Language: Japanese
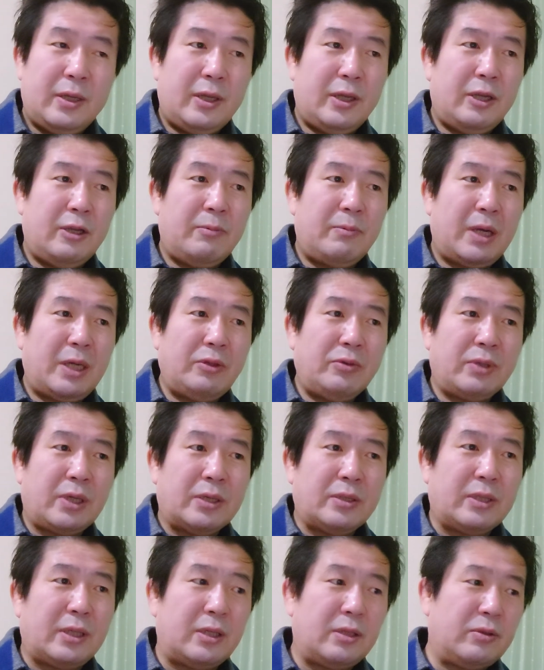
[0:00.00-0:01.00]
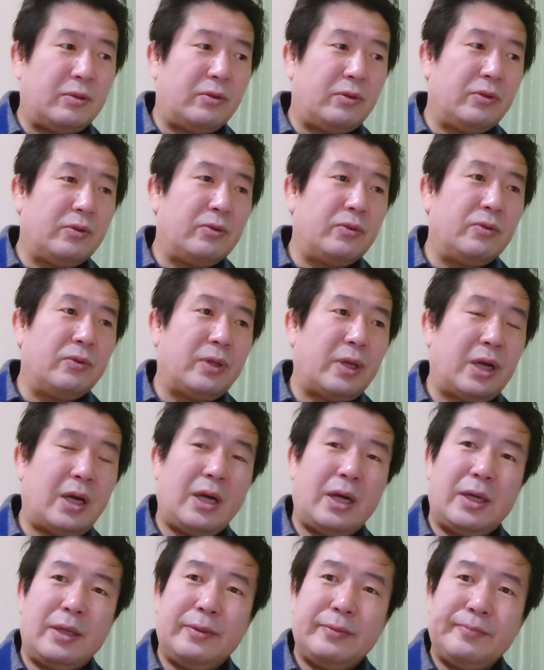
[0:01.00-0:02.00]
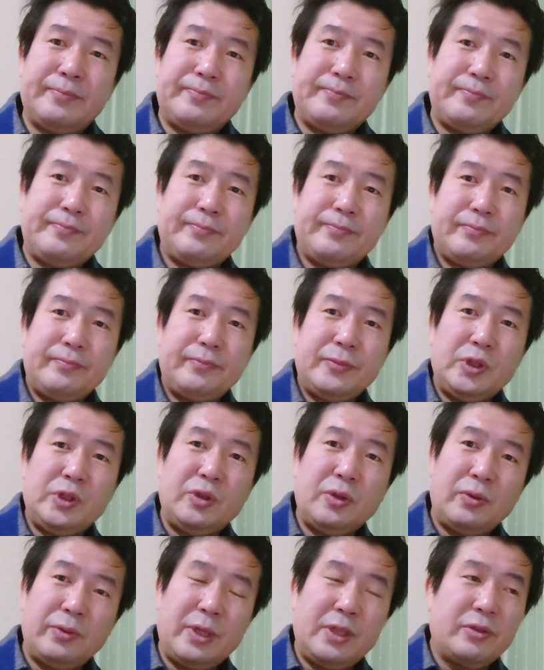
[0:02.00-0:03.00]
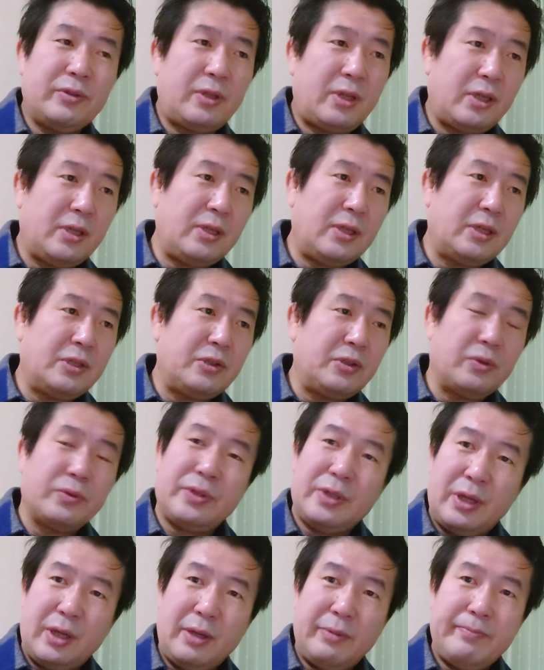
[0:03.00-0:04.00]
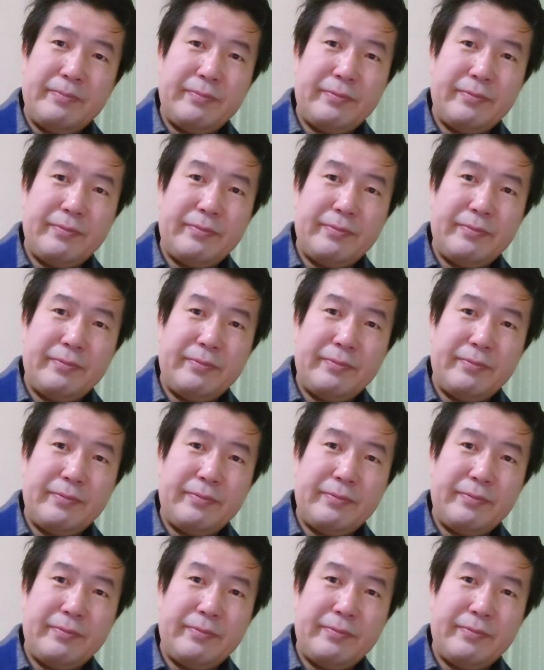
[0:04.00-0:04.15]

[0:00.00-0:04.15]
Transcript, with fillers: えー、まゆかさんのような情熱的な女性、